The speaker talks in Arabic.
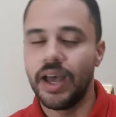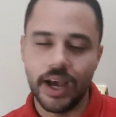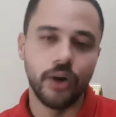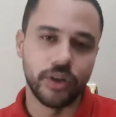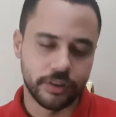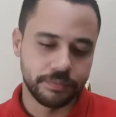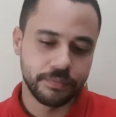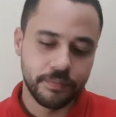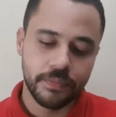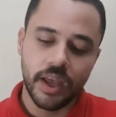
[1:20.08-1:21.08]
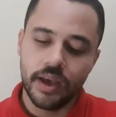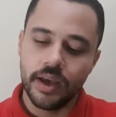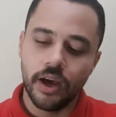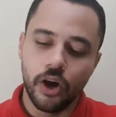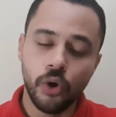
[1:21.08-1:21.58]
هقول لك
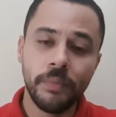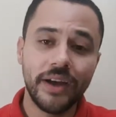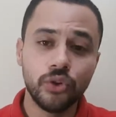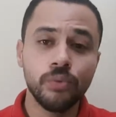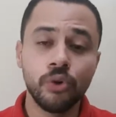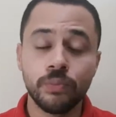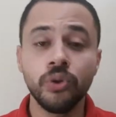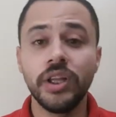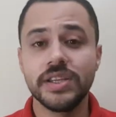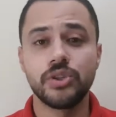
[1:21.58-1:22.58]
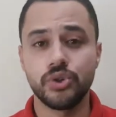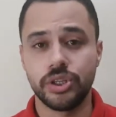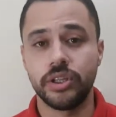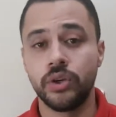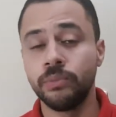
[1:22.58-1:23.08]
هم عندهم هرمون
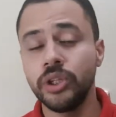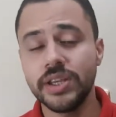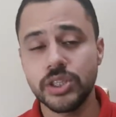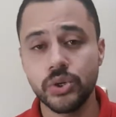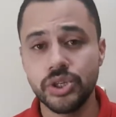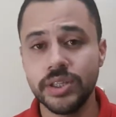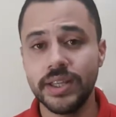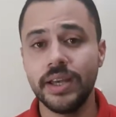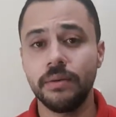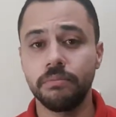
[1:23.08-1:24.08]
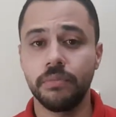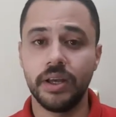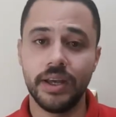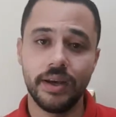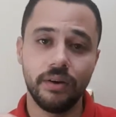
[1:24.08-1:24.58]
الاستروجين هرمون الاستروجين ده
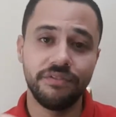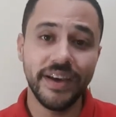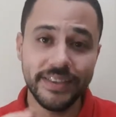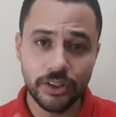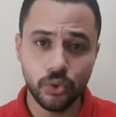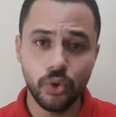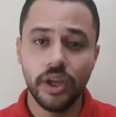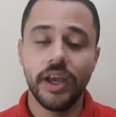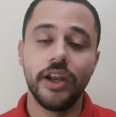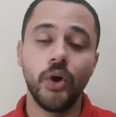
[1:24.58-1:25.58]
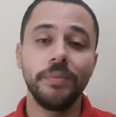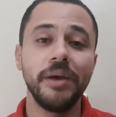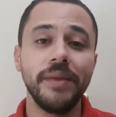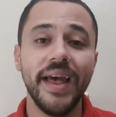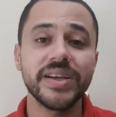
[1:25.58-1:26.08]
فايدته اللي هو
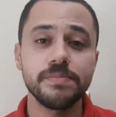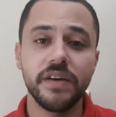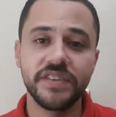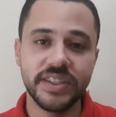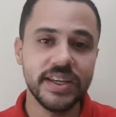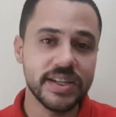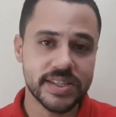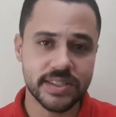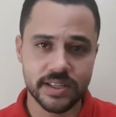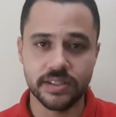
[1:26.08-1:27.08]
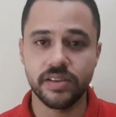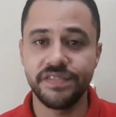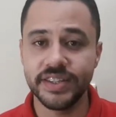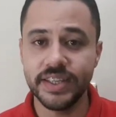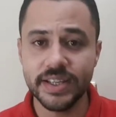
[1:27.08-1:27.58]
بيعمل حاجه اسمها فاتيج ريزيستنت
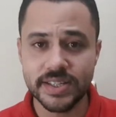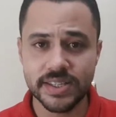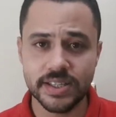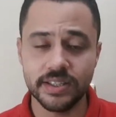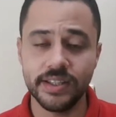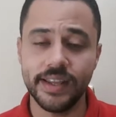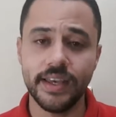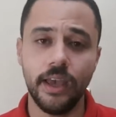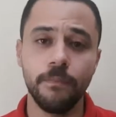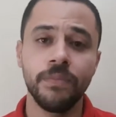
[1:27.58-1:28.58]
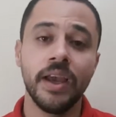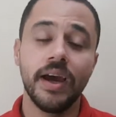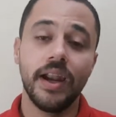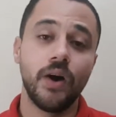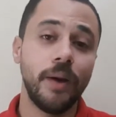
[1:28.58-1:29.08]
فاتيج ريزيستنت دي اللي هي ايه
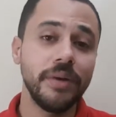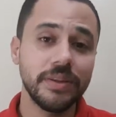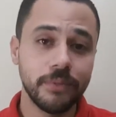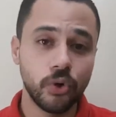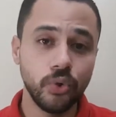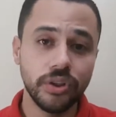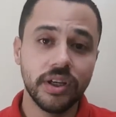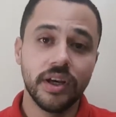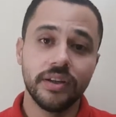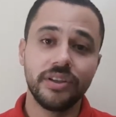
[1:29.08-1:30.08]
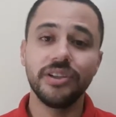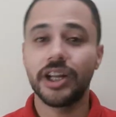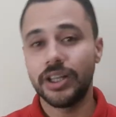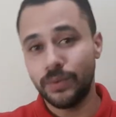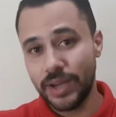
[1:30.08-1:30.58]
لو عملت مجهود تقدر
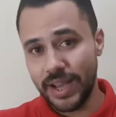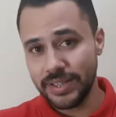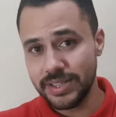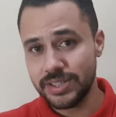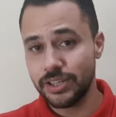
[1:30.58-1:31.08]
لو قعدت